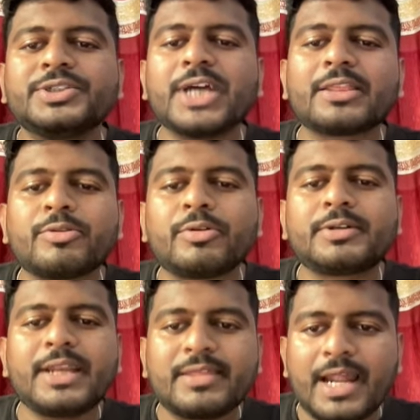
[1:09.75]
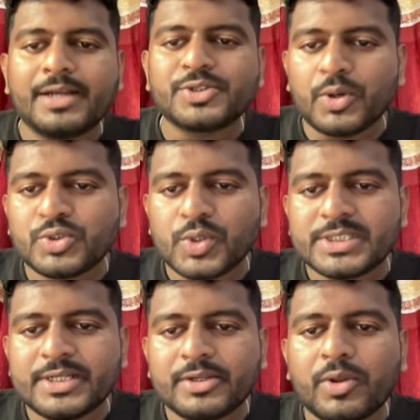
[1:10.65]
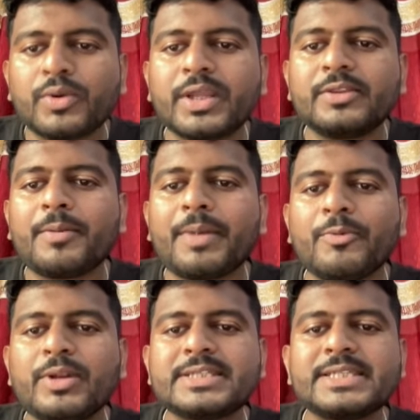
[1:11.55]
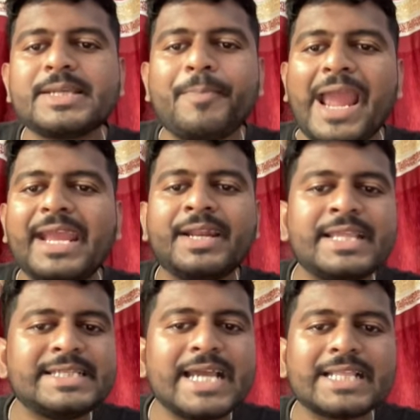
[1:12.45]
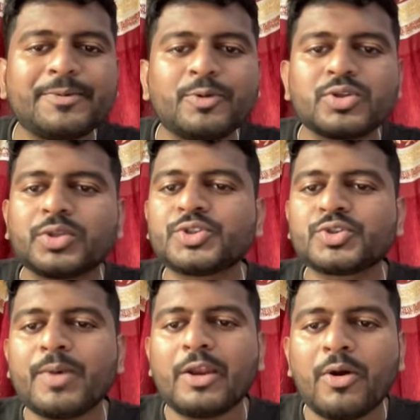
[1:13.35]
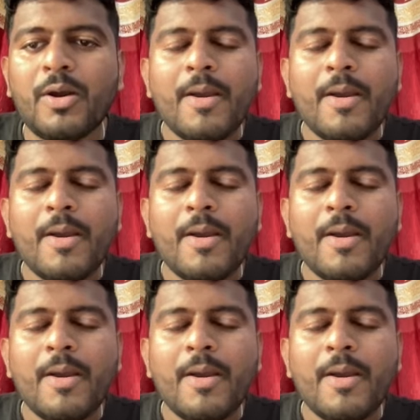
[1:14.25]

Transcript: সাতষট্টি সেন্ট যখন চলছিল তখন কিন্তু আমরা বলেছি যে বাইং রেঞ্জে আছে এবং যথেষ্ট ভালো